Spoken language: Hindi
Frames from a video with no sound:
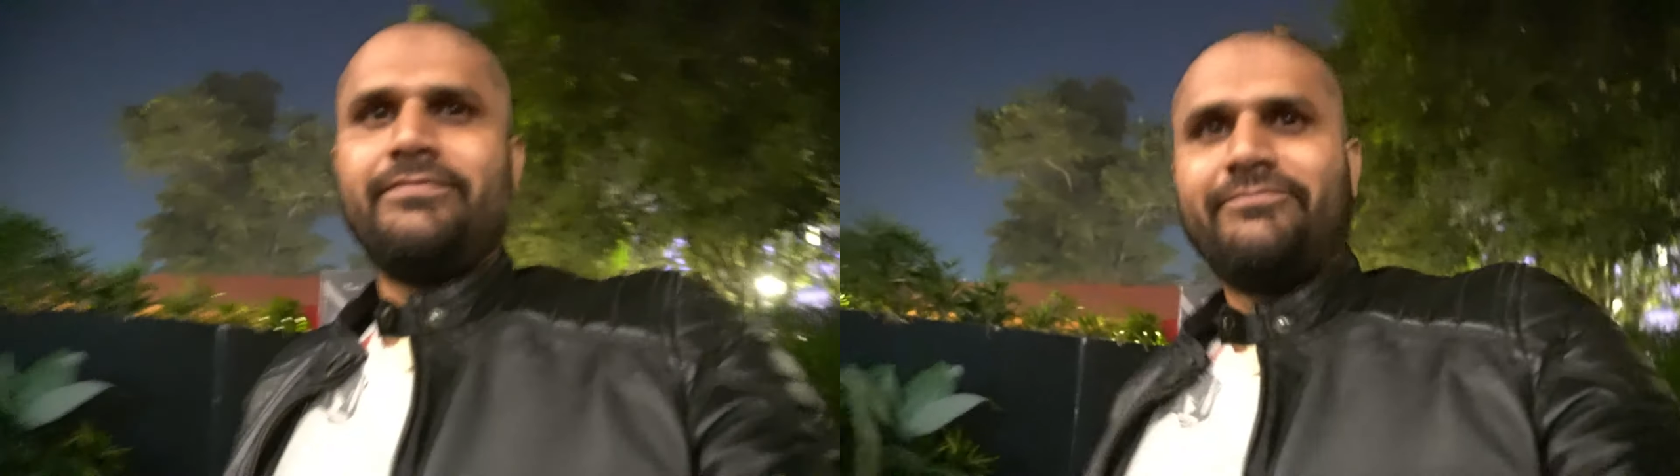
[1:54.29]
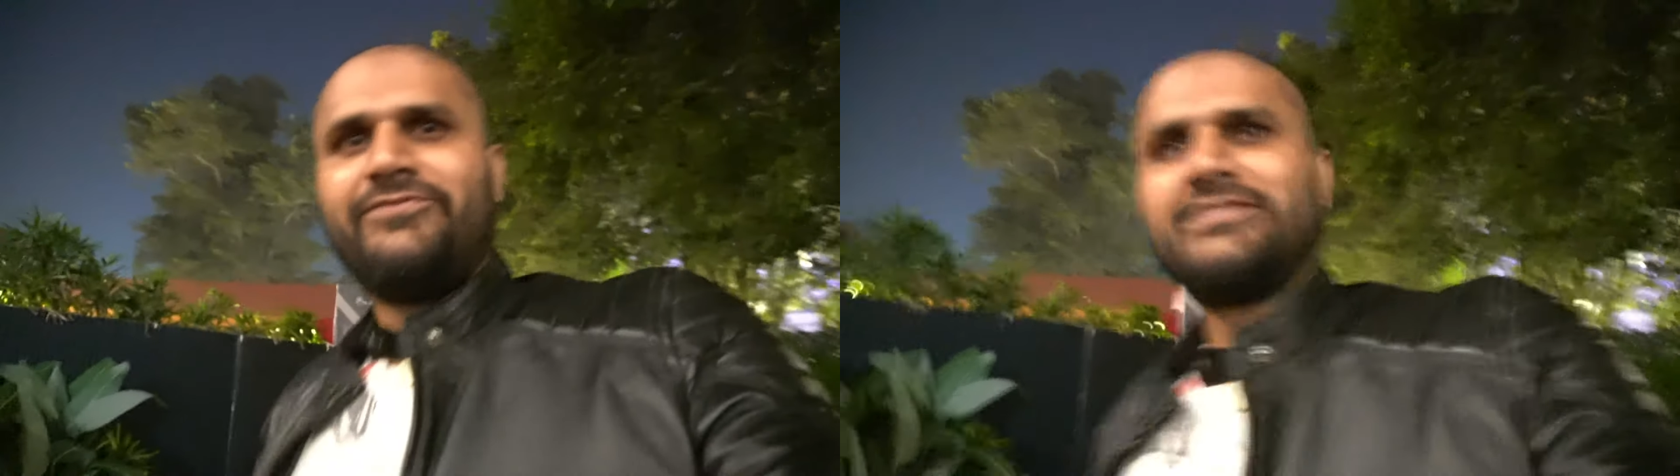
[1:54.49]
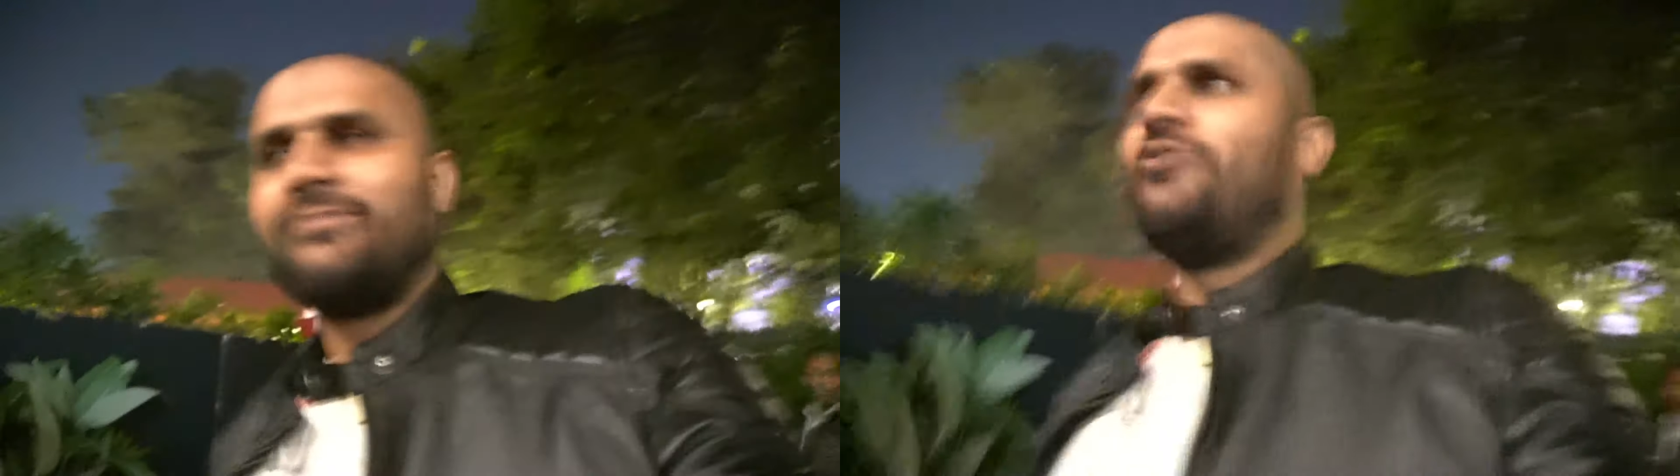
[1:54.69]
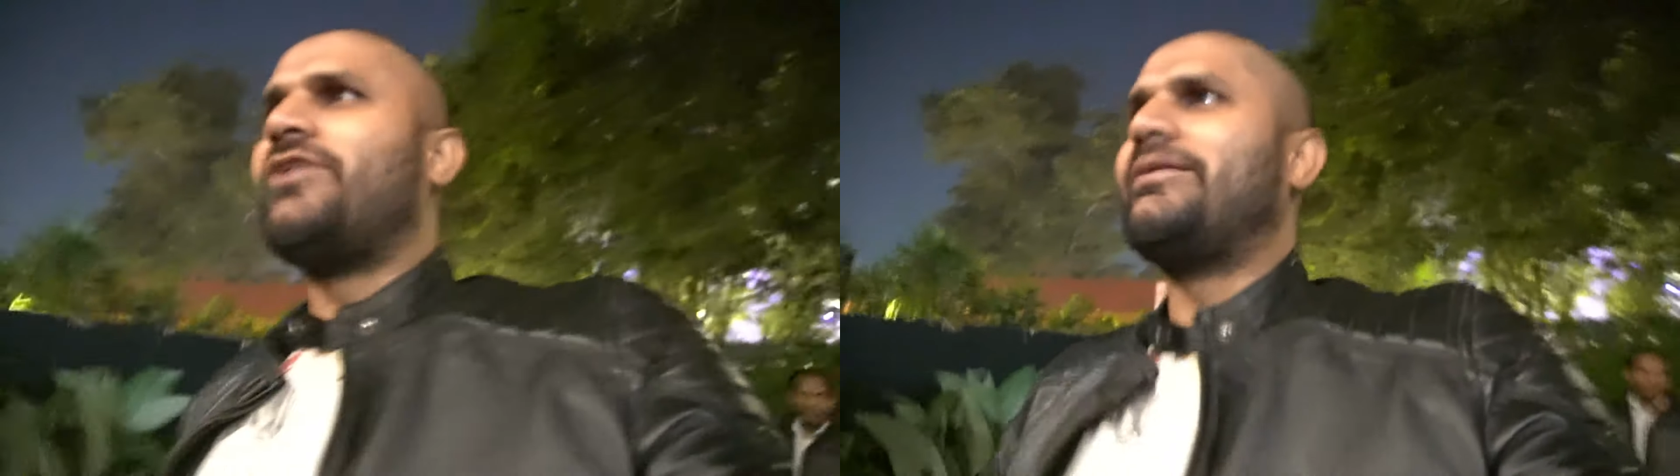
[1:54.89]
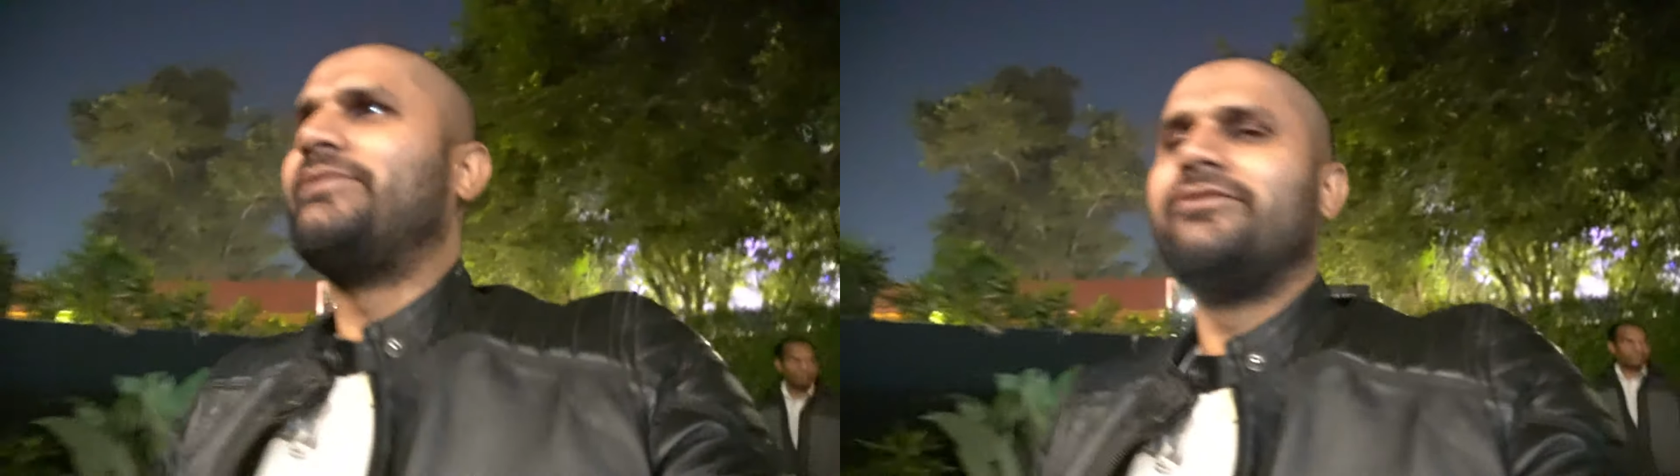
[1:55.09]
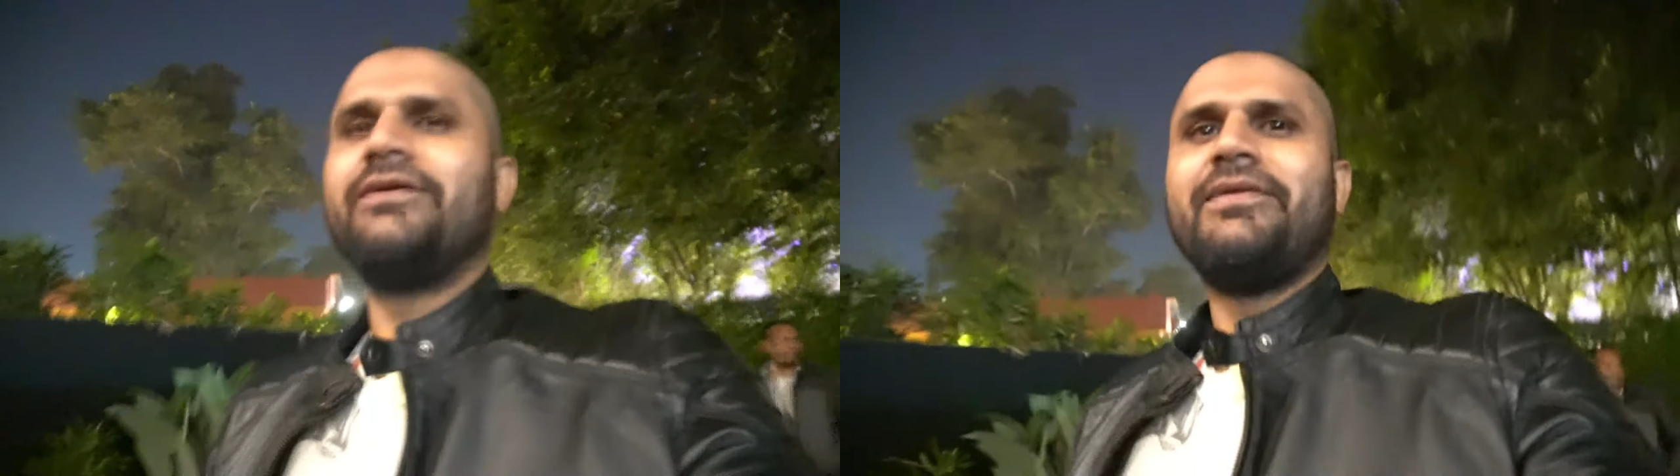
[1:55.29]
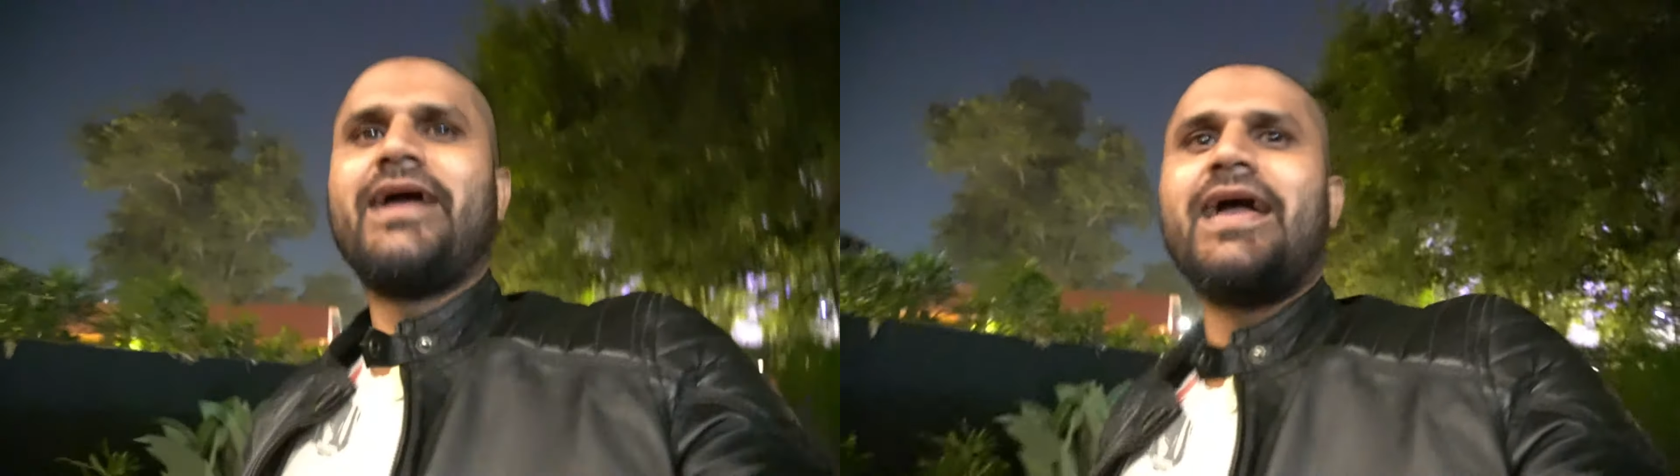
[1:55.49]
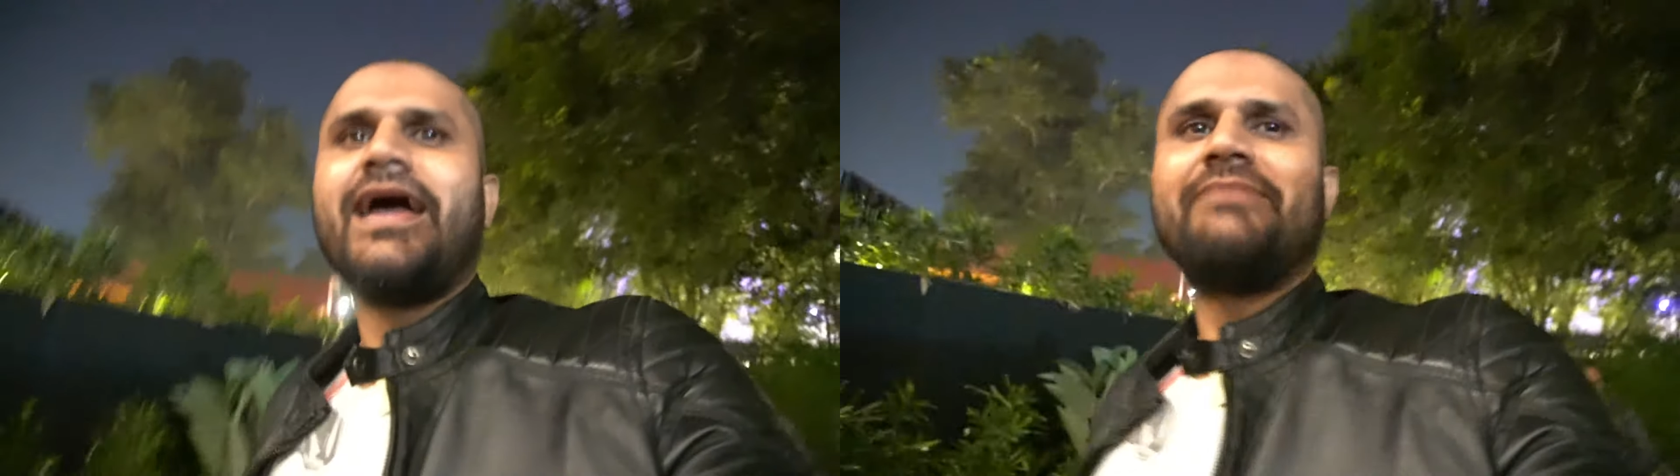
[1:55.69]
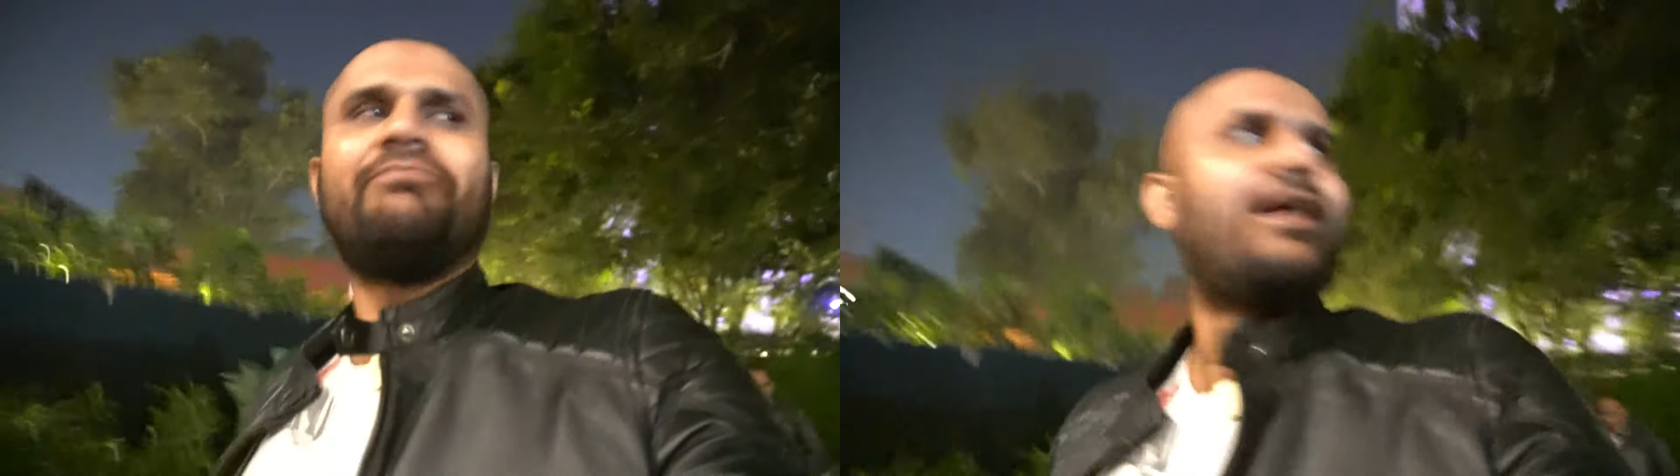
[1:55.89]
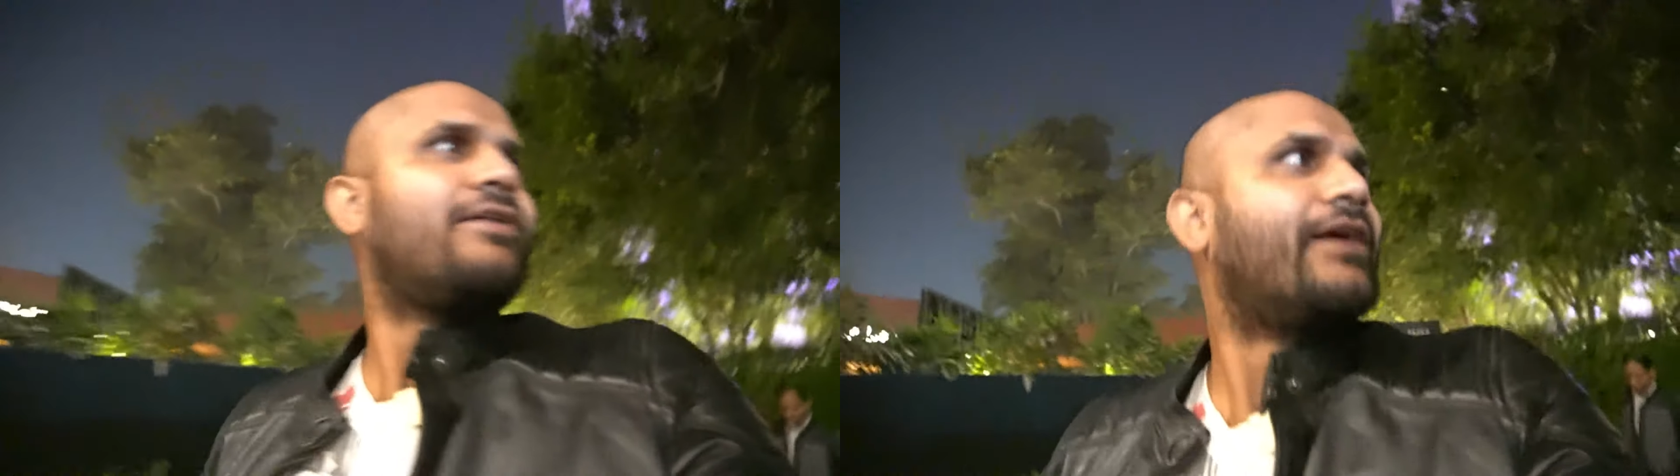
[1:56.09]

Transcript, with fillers: फिर से ब्लॉग आना बंद हो गया मैं कहा यार बाल